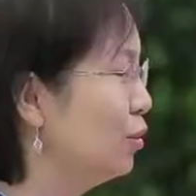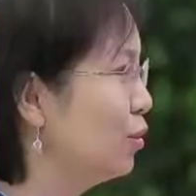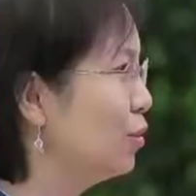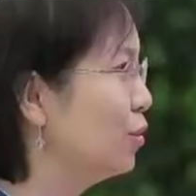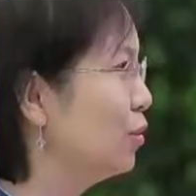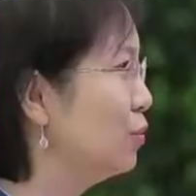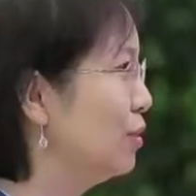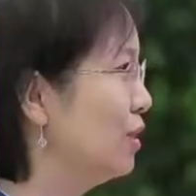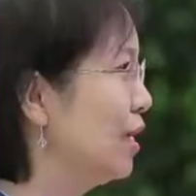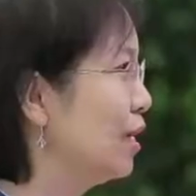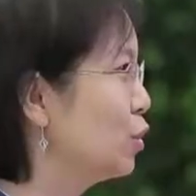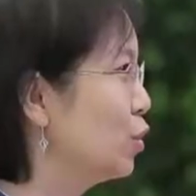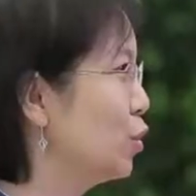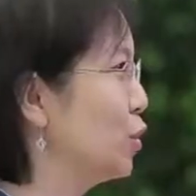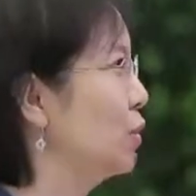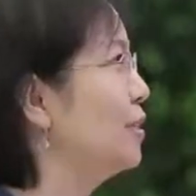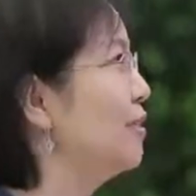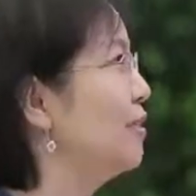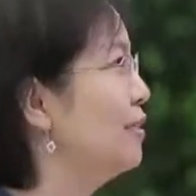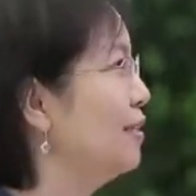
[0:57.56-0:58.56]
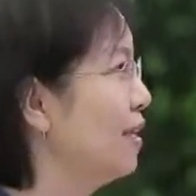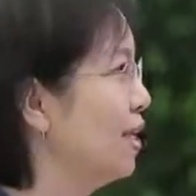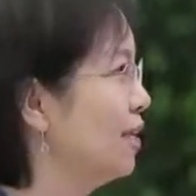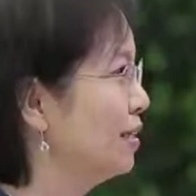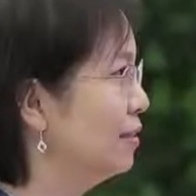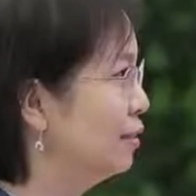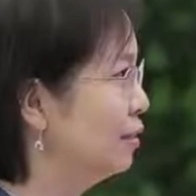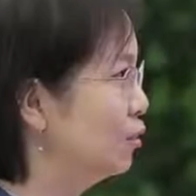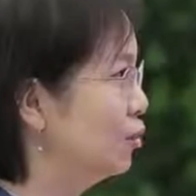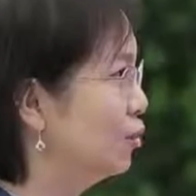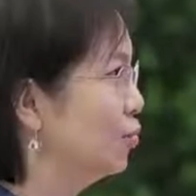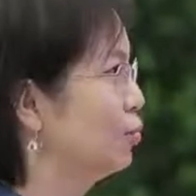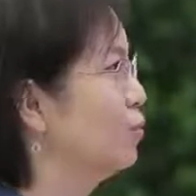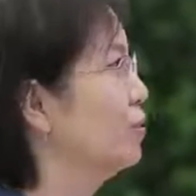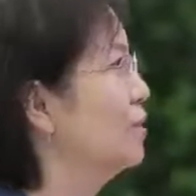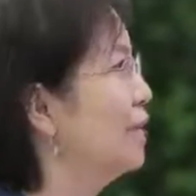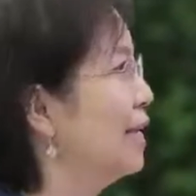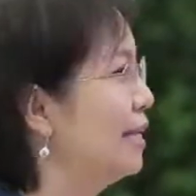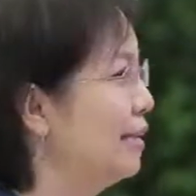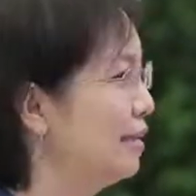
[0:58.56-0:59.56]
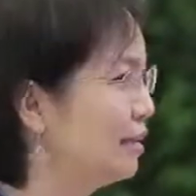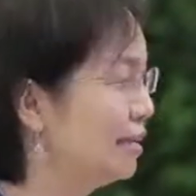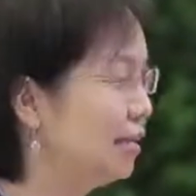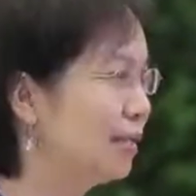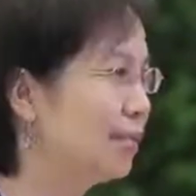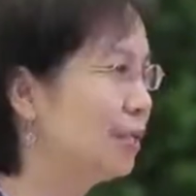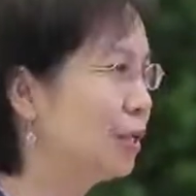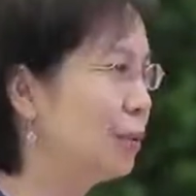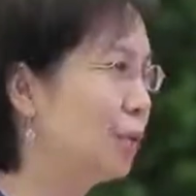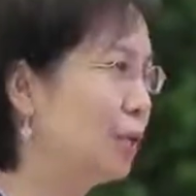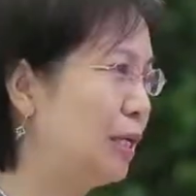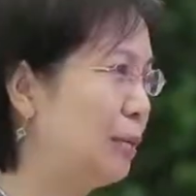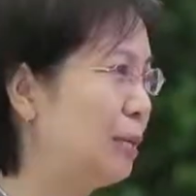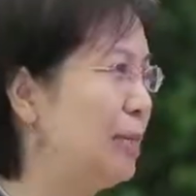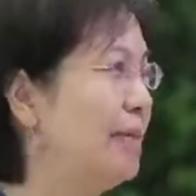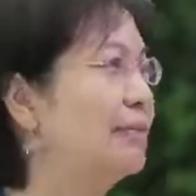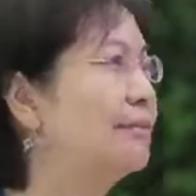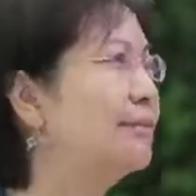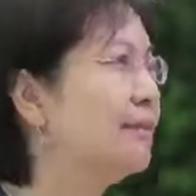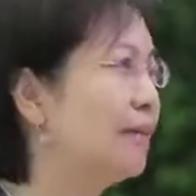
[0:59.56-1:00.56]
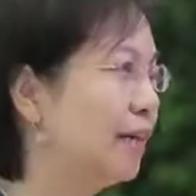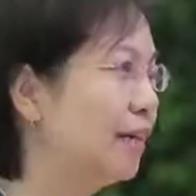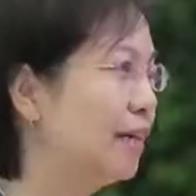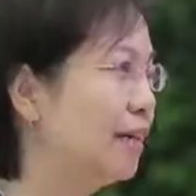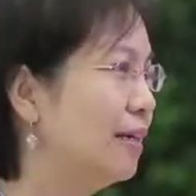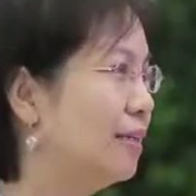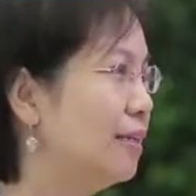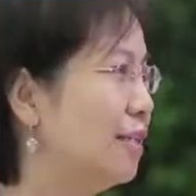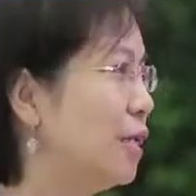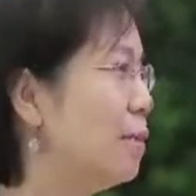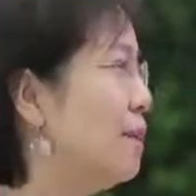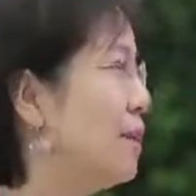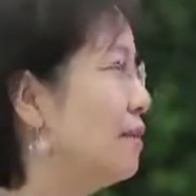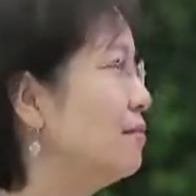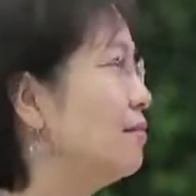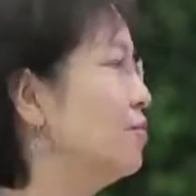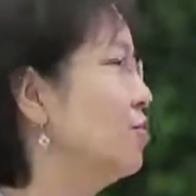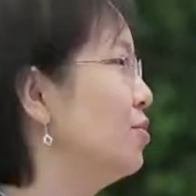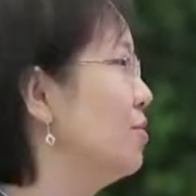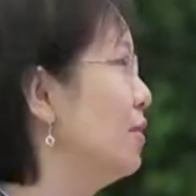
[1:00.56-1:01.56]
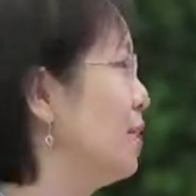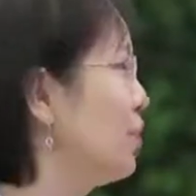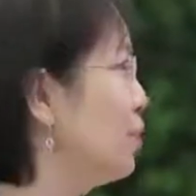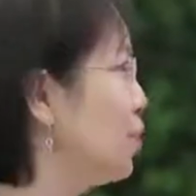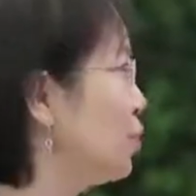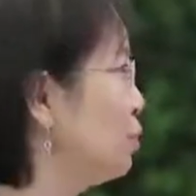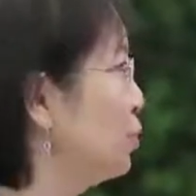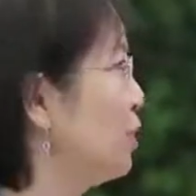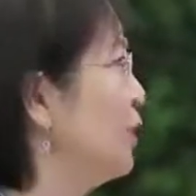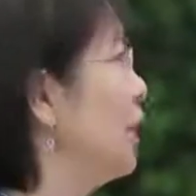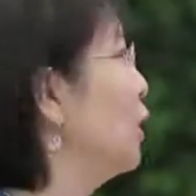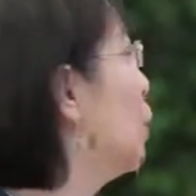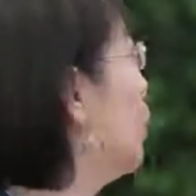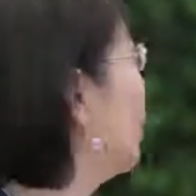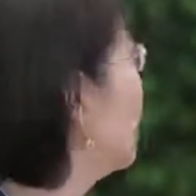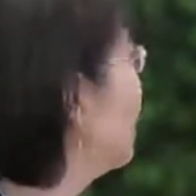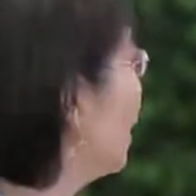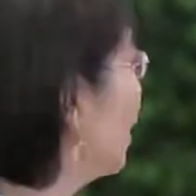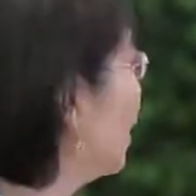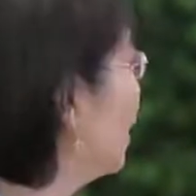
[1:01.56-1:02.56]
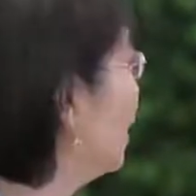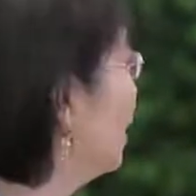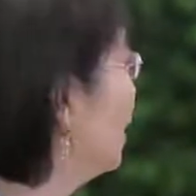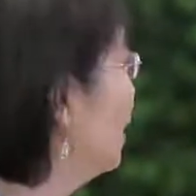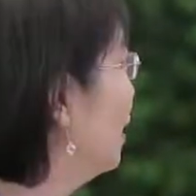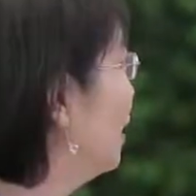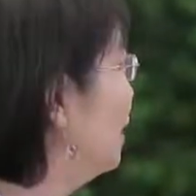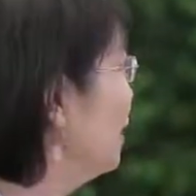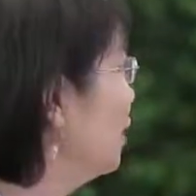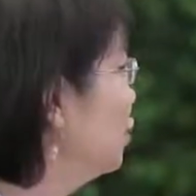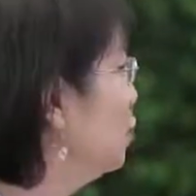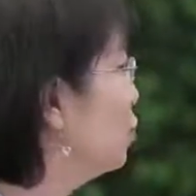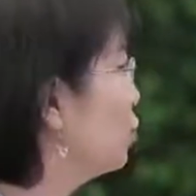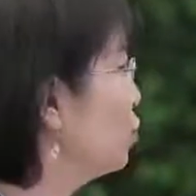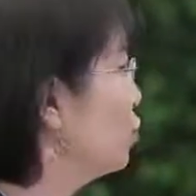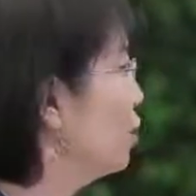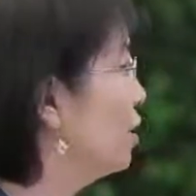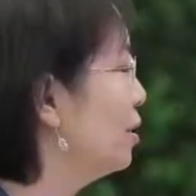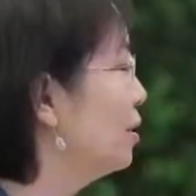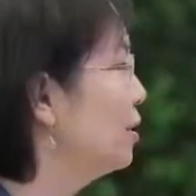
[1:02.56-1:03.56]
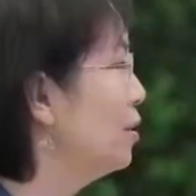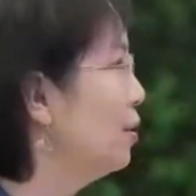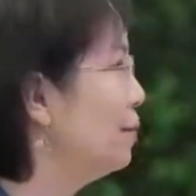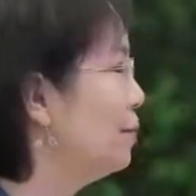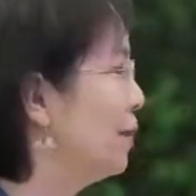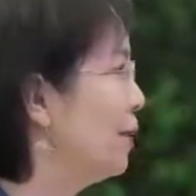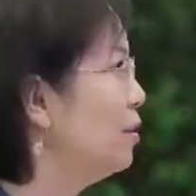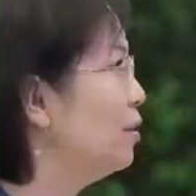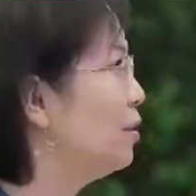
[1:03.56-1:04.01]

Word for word: 都像种子一样储存在一个一个的玻璃瓶子里，这些瓶子之间是不相通的，也就是说没